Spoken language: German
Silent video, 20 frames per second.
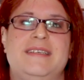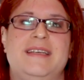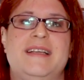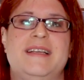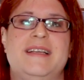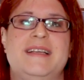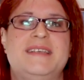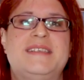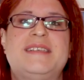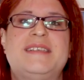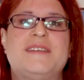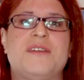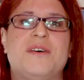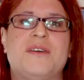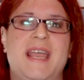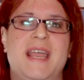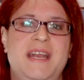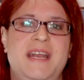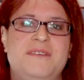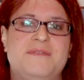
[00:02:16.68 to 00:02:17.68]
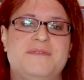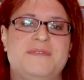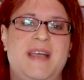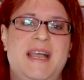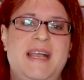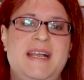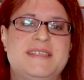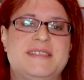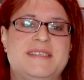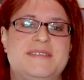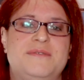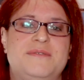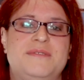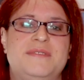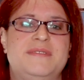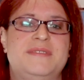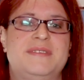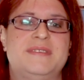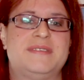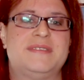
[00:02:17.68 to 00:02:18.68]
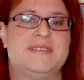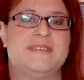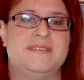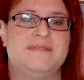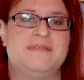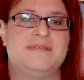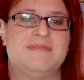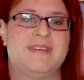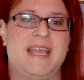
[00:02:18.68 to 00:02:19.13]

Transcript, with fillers: Es ist doch keine Phase und äh,